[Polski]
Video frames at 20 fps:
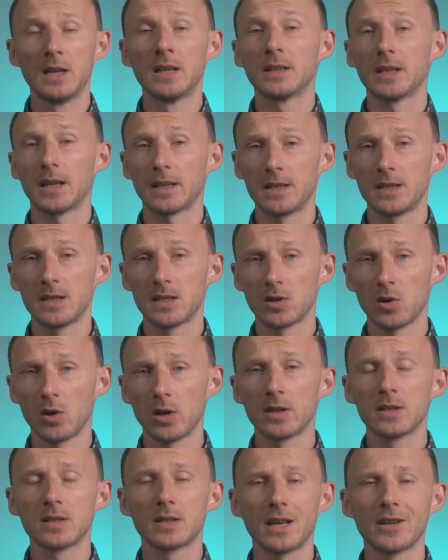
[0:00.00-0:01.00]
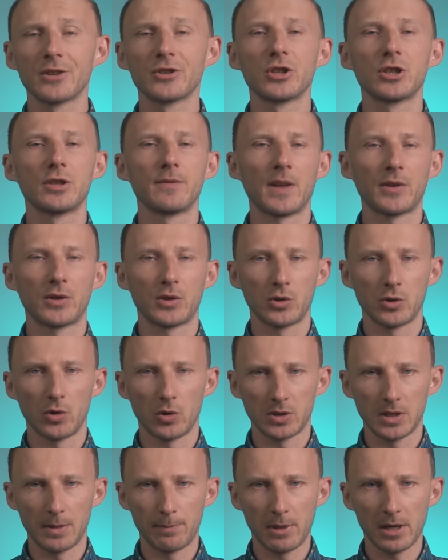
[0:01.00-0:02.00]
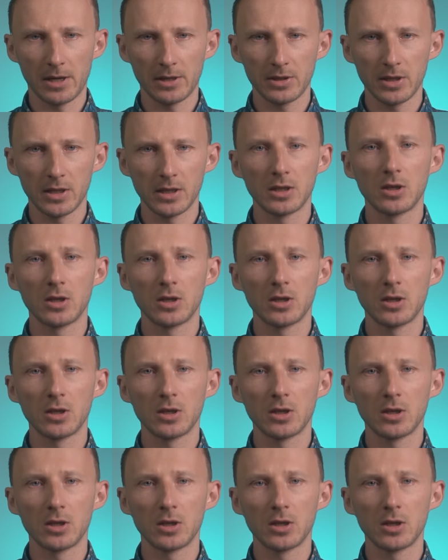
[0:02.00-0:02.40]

Taki stolec także świadczy o zaparciach,